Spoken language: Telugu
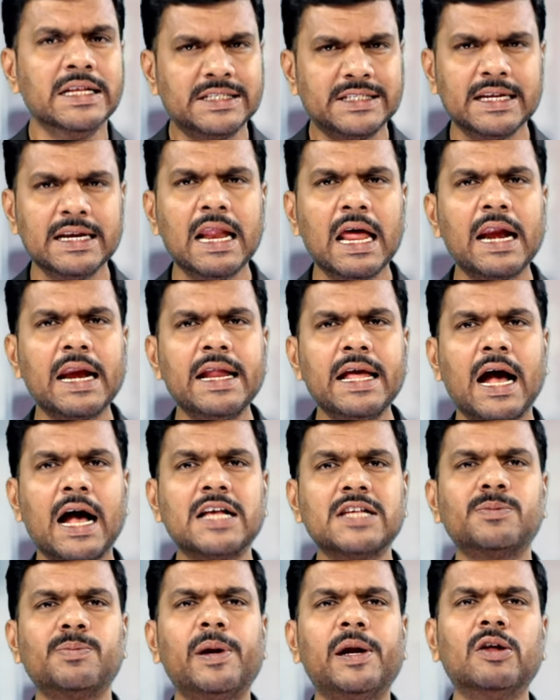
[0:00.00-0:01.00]
చిన్నారిని
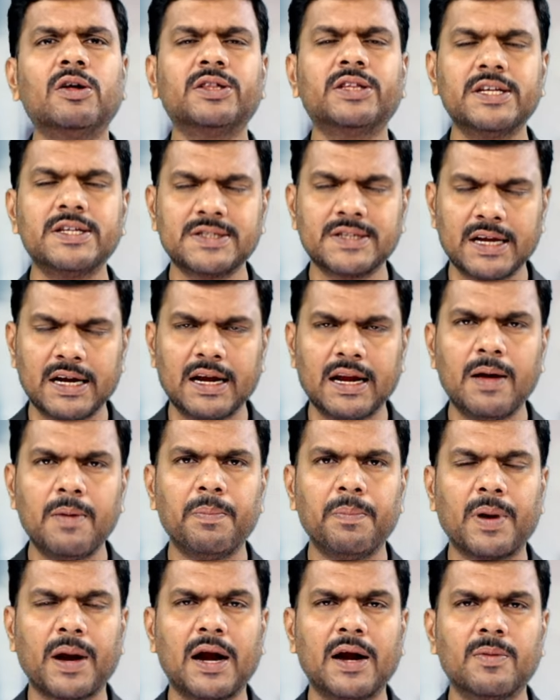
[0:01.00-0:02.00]
హాస్పిటల్కు తీసుకెళ్లినా
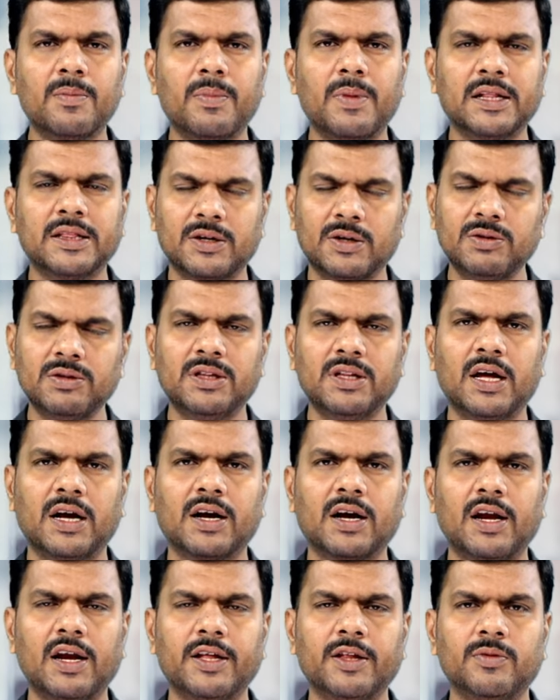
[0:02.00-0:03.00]
ప్రాణం మాత్రం
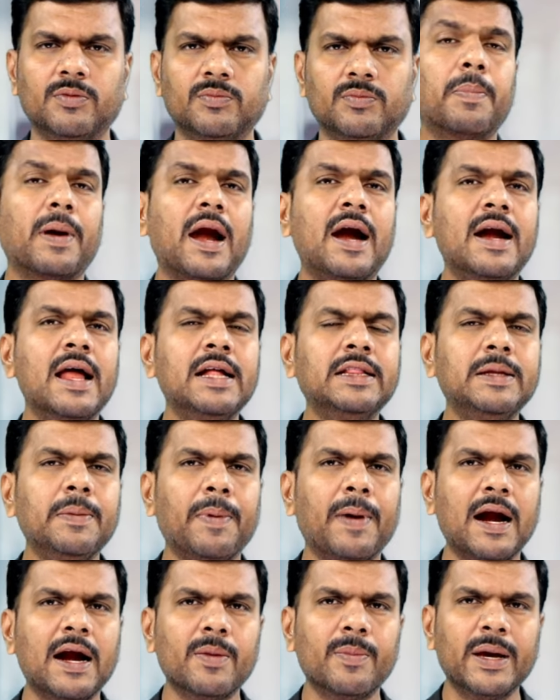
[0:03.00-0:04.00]
దక్కలేదు ప్రాణాతి
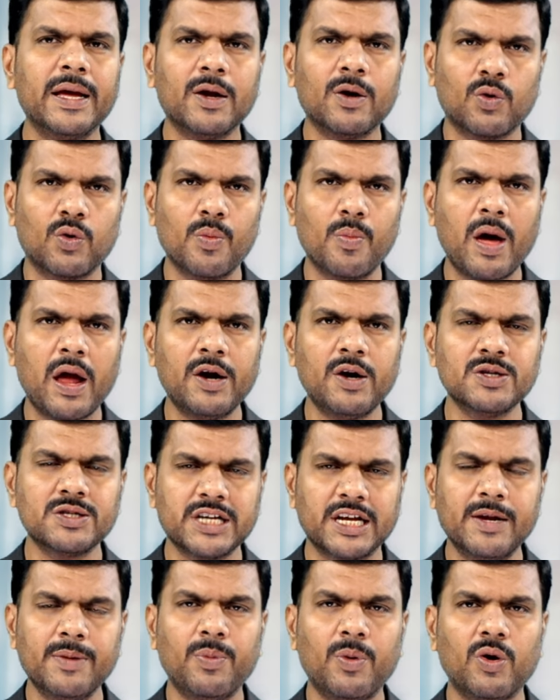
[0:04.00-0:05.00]
ప్రాణమైన కుమారుడు
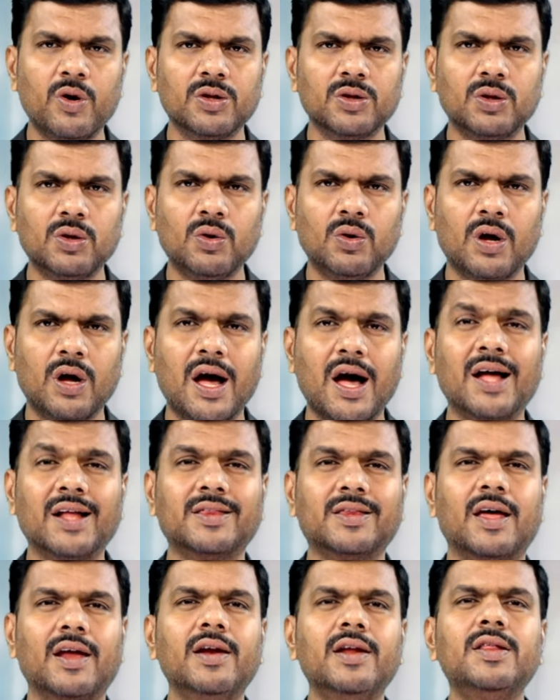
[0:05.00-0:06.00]
చనిపోవడంతో ఆ
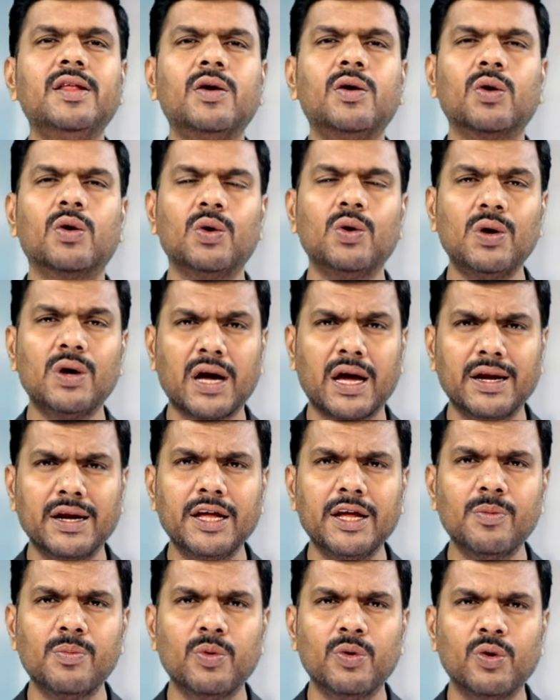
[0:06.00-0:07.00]
తల్లిదండ్రులు
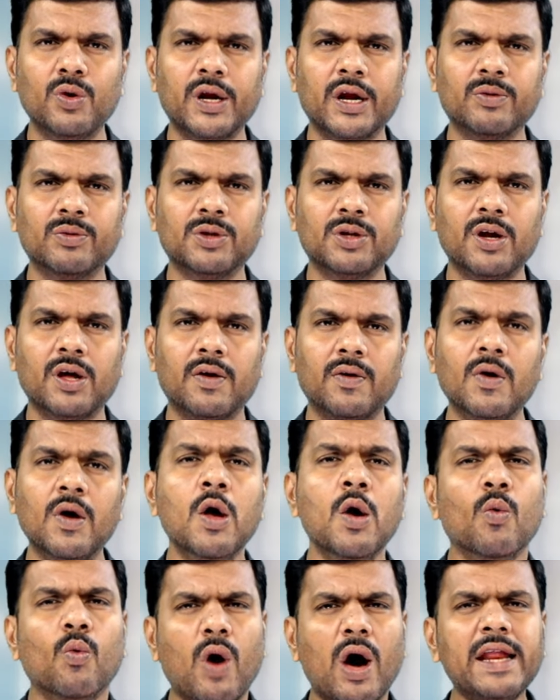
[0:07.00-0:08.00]
కన్నీరు మున్నూరి అవుతున్నారు
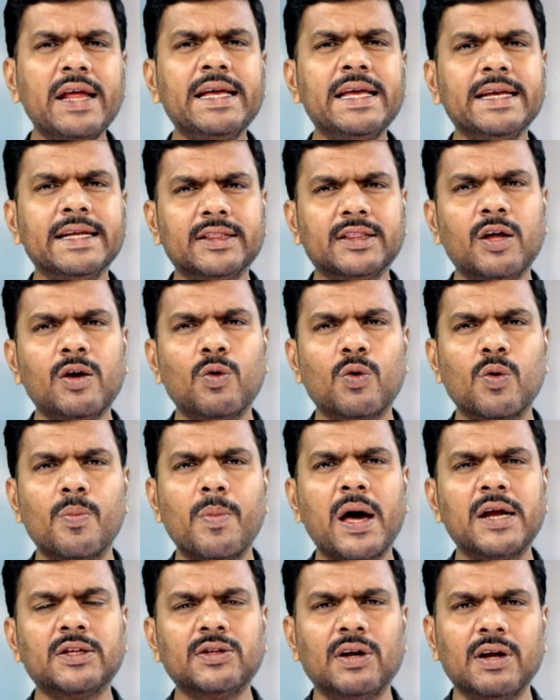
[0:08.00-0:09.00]
వారికి ఇద్దరు
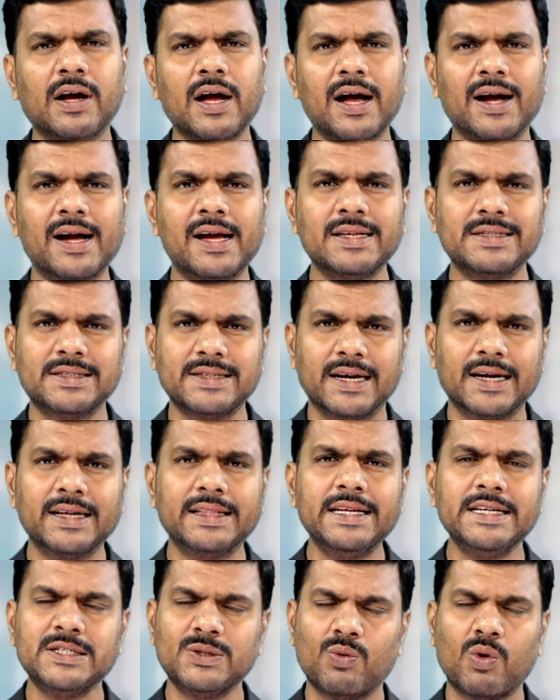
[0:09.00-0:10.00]
కుమార్తెలు కాగా
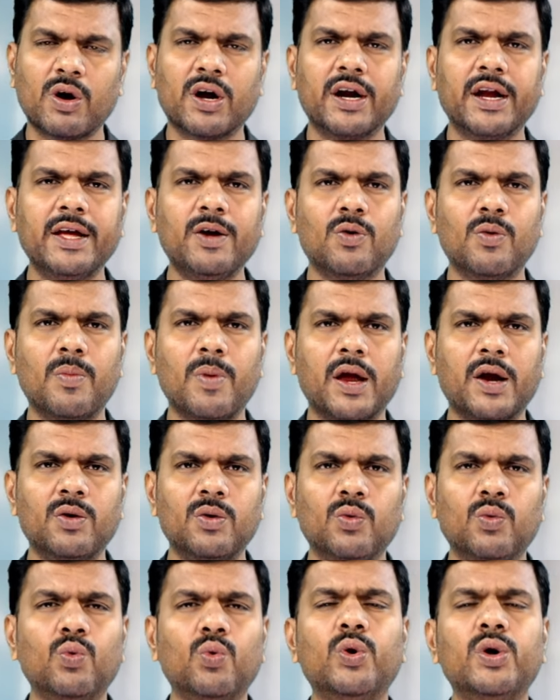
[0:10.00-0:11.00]
జగదీష్ ఒక్కడే కుమారుడు
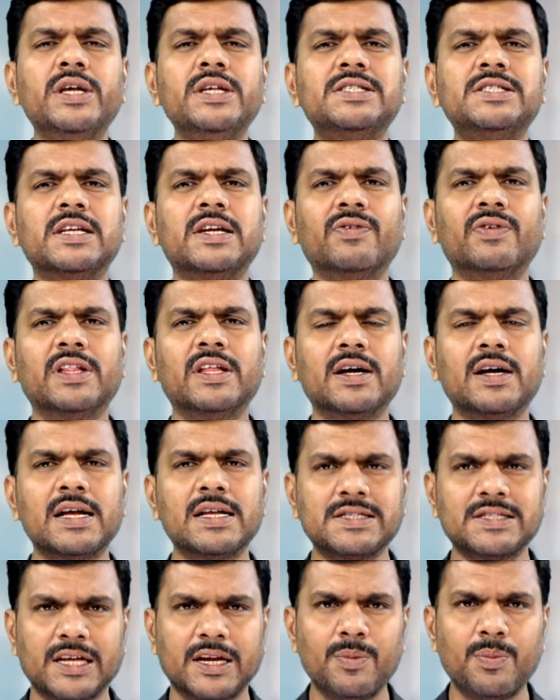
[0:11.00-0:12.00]
ఊహించని విధంగా
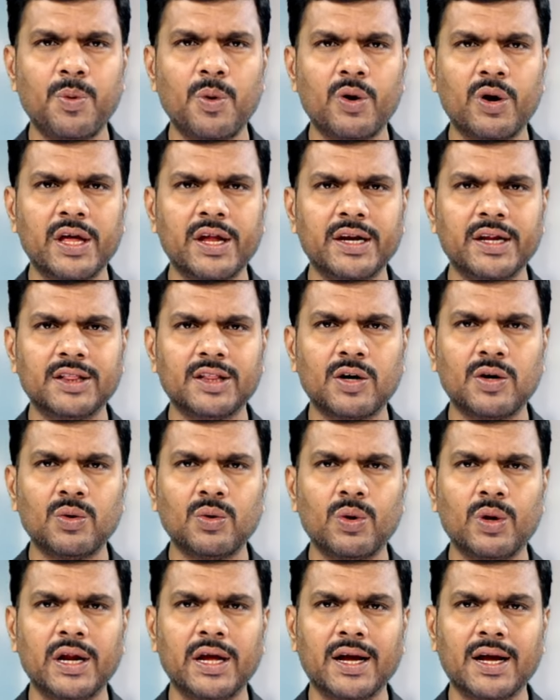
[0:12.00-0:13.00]
చనిపోవడాన్ని
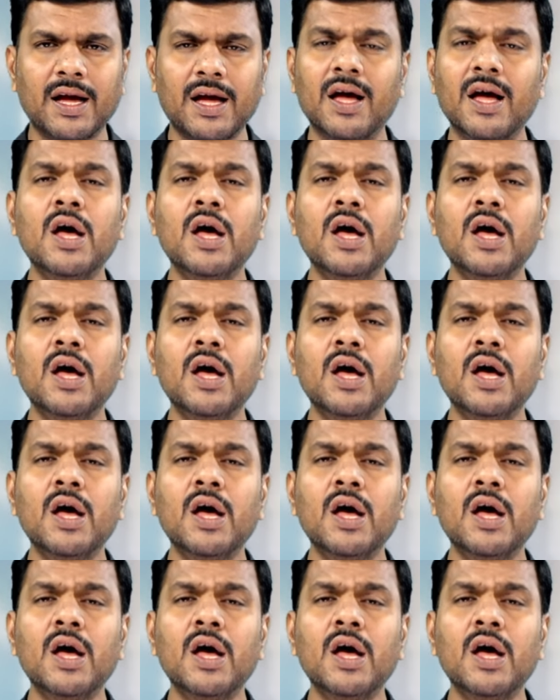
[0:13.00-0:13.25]
తట్టుకోలేక